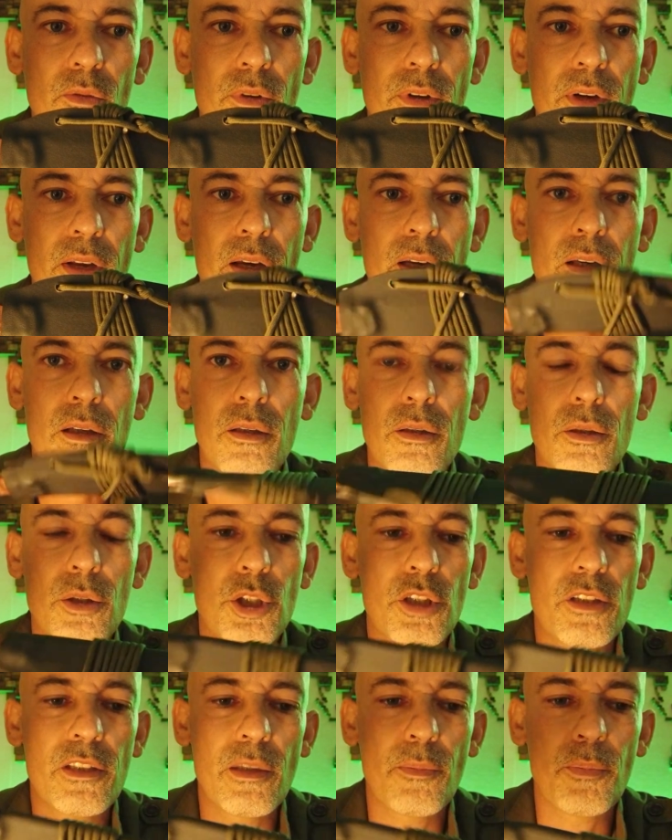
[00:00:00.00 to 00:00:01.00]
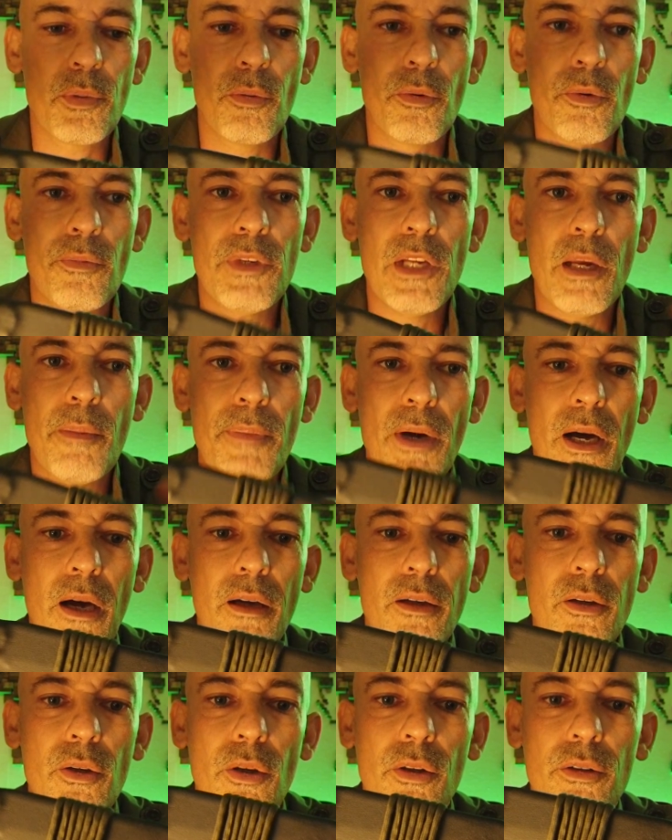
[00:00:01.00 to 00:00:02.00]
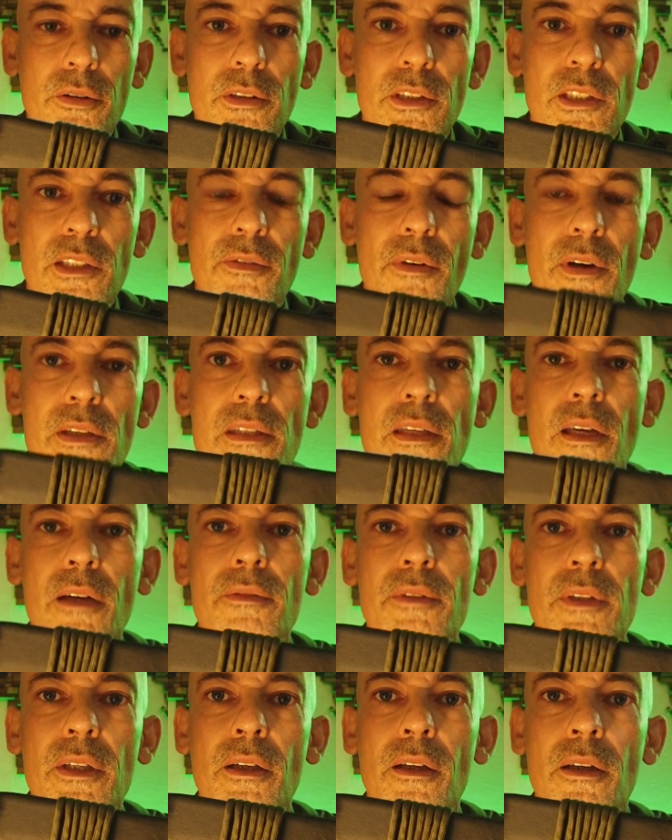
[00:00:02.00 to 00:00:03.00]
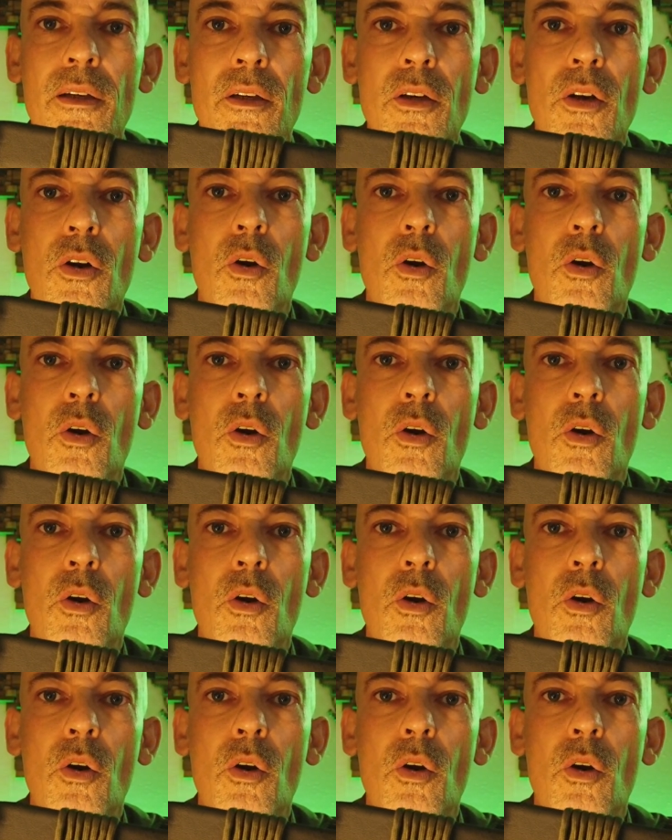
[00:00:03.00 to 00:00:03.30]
Donc là, j'ai simplement mis la paracorde qui va servir